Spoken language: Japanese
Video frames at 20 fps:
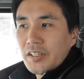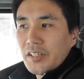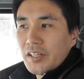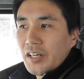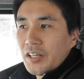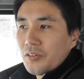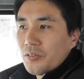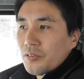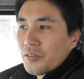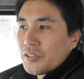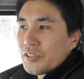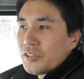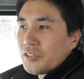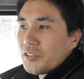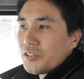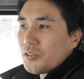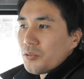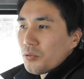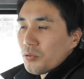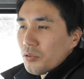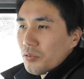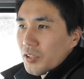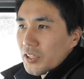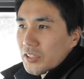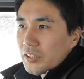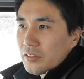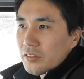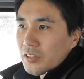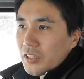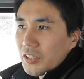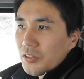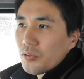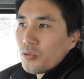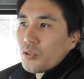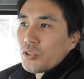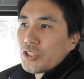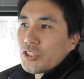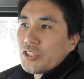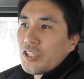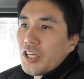あの、することはするけ
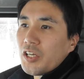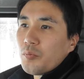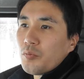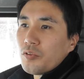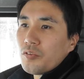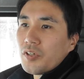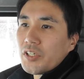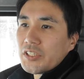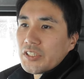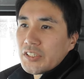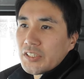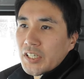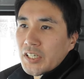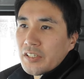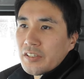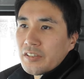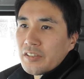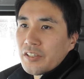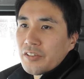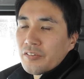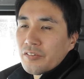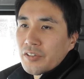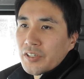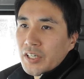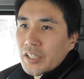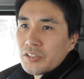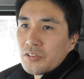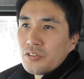ど、しないものはしないっていうか、